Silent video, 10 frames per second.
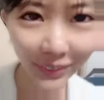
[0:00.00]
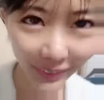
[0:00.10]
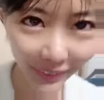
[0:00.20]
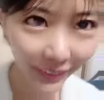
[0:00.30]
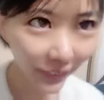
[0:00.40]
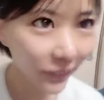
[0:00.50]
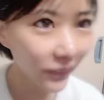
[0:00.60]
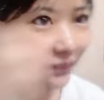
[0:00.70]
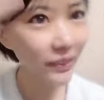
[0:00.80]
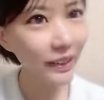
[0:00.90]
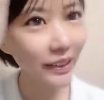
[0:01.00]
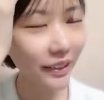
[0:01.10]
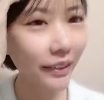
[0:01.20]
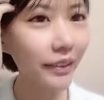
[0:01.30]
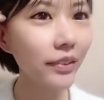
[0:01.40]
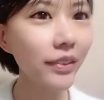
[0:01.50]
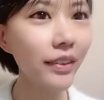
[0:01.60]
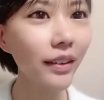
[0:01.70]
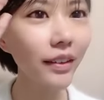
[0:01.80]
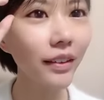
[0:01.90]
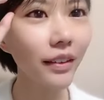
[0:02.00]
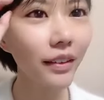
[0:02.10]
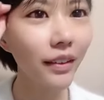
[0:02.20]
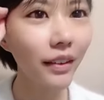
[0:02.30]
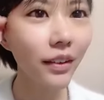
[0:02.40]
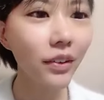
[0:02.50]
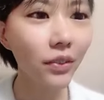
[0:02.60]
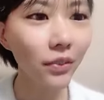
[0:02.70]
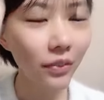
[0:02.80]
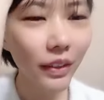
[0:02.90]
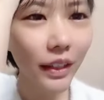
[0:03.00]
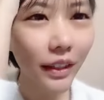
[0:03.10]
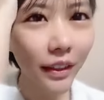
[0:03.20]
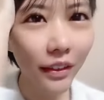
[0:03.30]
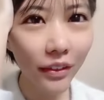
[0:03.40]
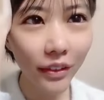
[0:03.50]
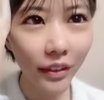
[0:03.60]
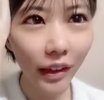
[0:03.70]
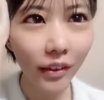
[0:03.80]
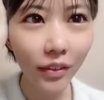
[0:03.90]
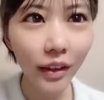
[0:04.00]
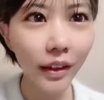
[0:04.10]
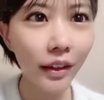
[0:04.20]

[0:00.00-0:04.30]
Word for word: ろいんよほんまに聞いてほしいほんまに聞いてほしいあのね